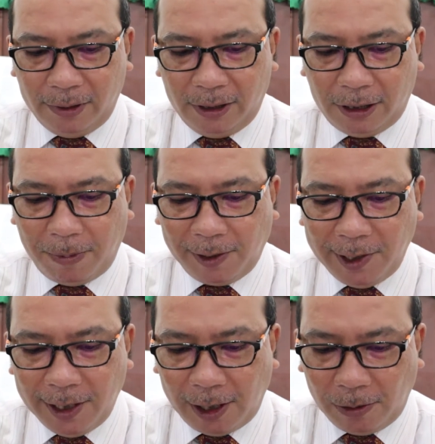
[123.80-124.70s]

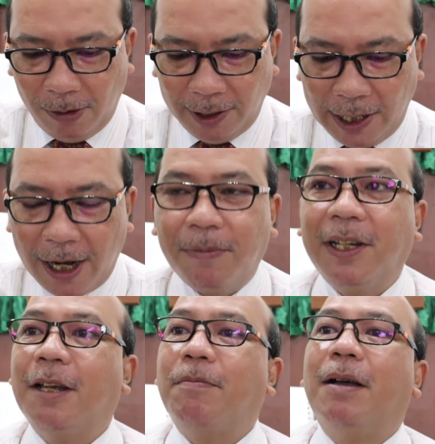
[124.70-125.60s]
seperti yang tertulis dalam
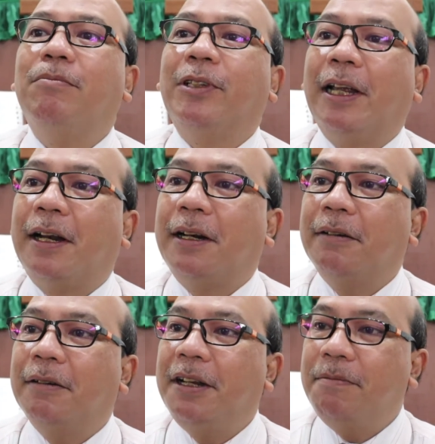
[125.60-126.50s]
kitab Amsal
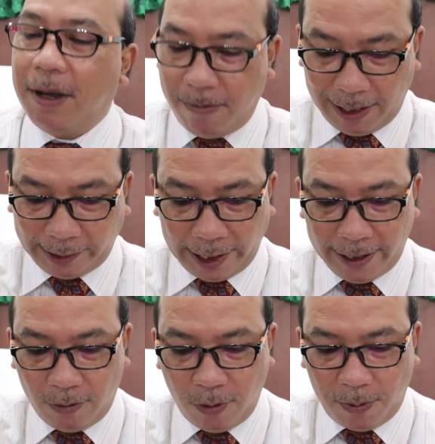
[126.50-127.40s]
15
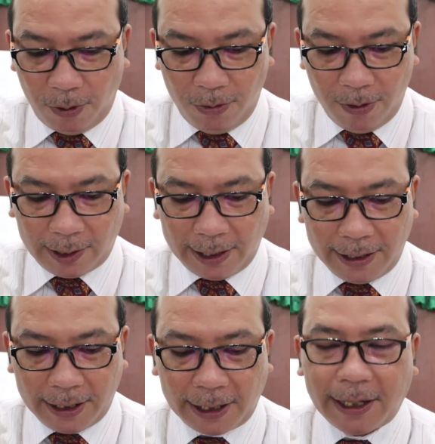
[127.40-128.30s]
ayat 22 tadi
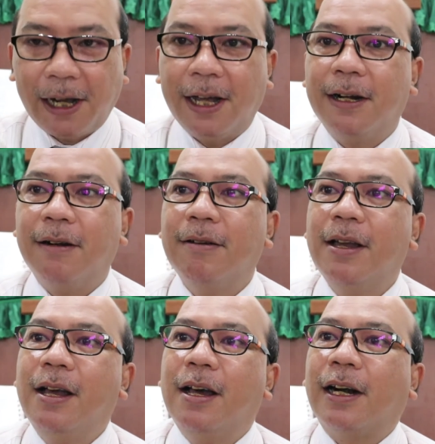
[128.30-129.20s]
dikatakan,
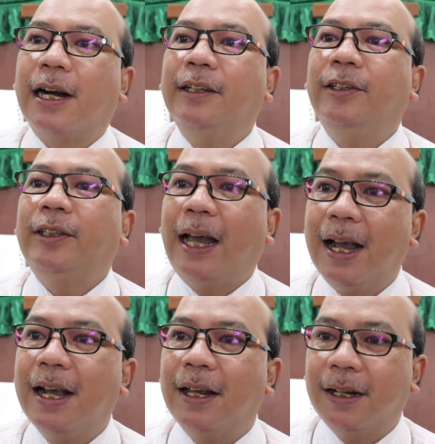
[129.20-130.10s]

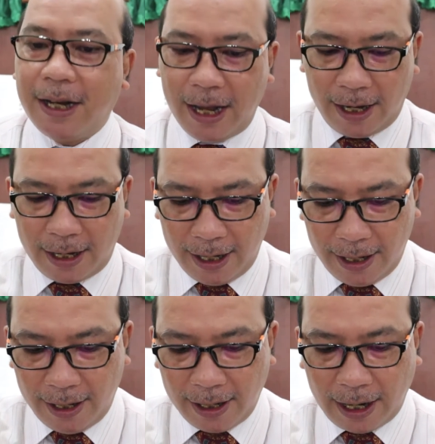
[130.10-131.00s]
rancangan
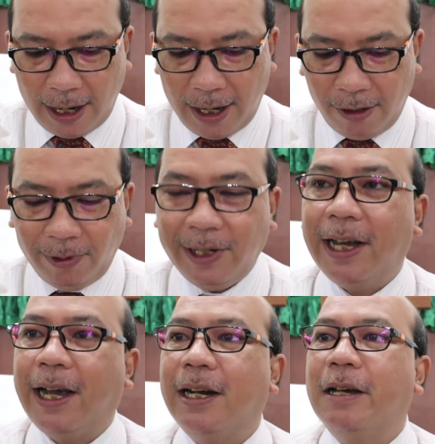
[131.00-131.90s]
gagal kalau
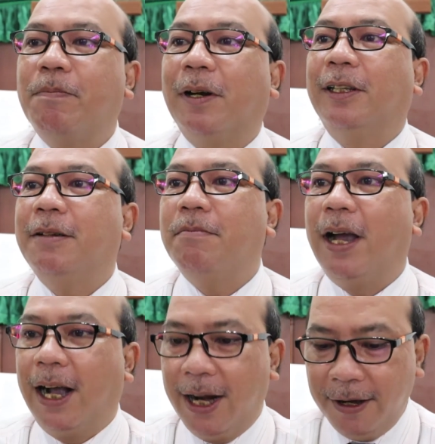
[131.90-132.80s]
tidak ada
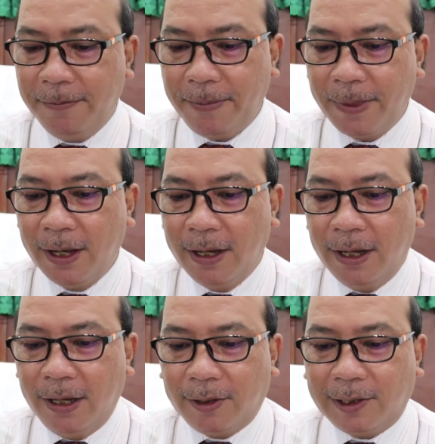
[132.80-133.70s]
pertimbangan,
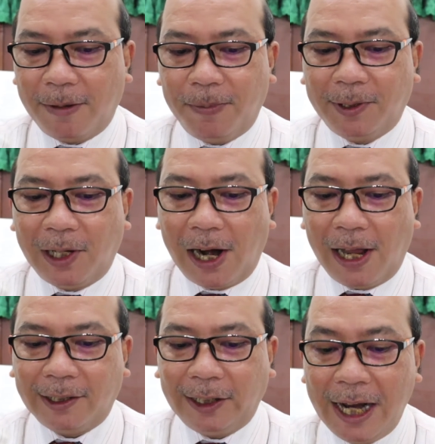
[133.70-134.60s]
tetapi
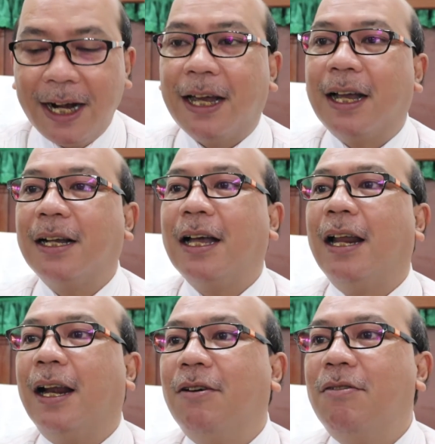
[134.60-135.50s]
terlaksana
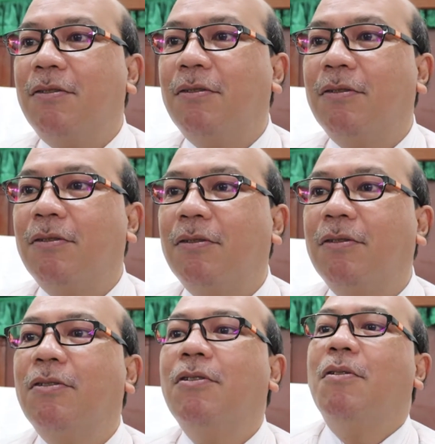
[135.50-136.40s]
kalau
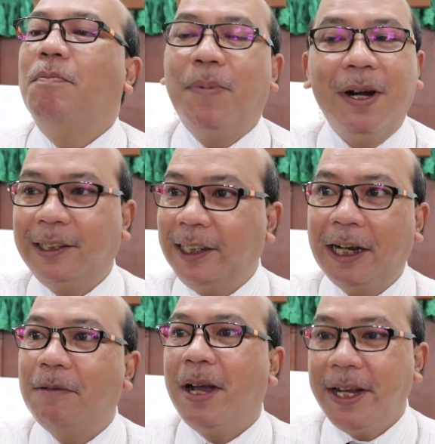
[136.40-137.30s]

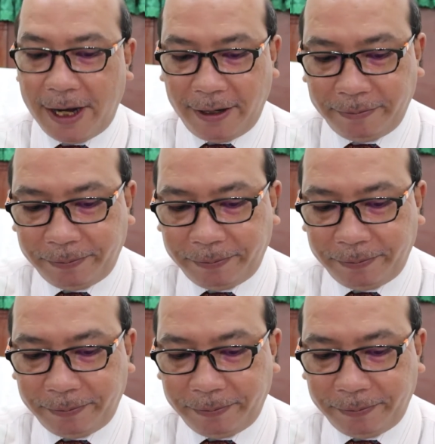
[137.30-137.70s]
penasihat banyak.